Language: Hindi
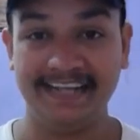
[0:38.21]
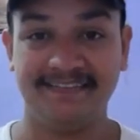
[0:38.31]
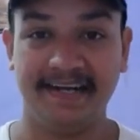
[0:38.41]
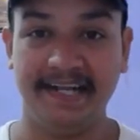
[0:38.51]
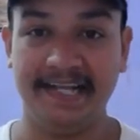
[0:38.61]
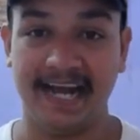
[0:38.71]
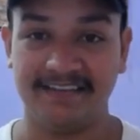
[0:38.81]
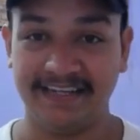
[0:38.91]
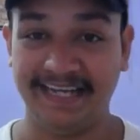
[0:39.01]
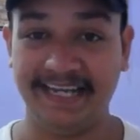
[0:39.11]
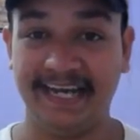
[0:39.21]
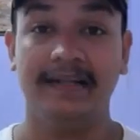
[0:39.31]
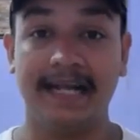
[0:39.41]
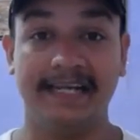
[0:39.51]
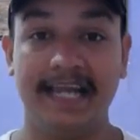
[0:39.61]
केस स्टडी ध्यान से
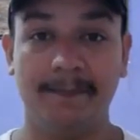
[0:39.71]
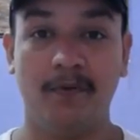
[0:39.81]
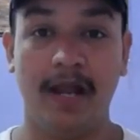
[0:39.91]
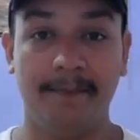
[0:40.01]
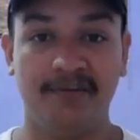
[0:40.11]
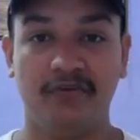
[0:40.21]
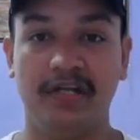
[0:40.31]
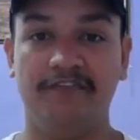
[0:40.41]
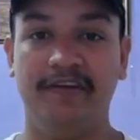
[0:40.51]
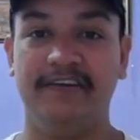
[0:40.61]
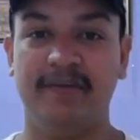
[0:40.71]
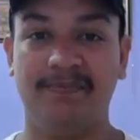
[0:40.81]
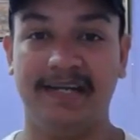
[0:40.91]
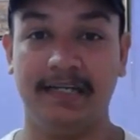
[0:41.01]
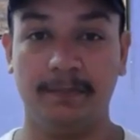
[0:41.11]
देखिएगा ताकि आपको अमेजोन एफिलेट
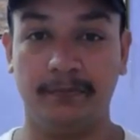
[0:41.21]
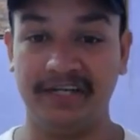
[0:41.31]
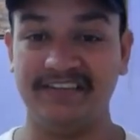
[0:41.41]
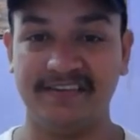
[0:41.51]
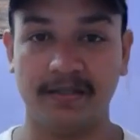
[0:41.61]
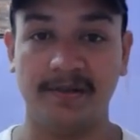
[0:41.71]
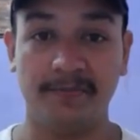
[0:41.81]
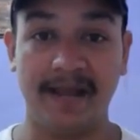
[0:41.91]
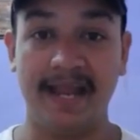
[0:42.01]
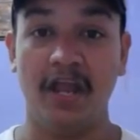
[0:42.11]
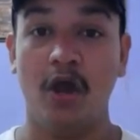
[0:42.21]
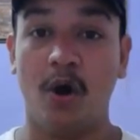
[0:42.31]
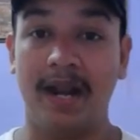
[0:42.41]
वेबसाइट का पोटेंशियल समझ में आए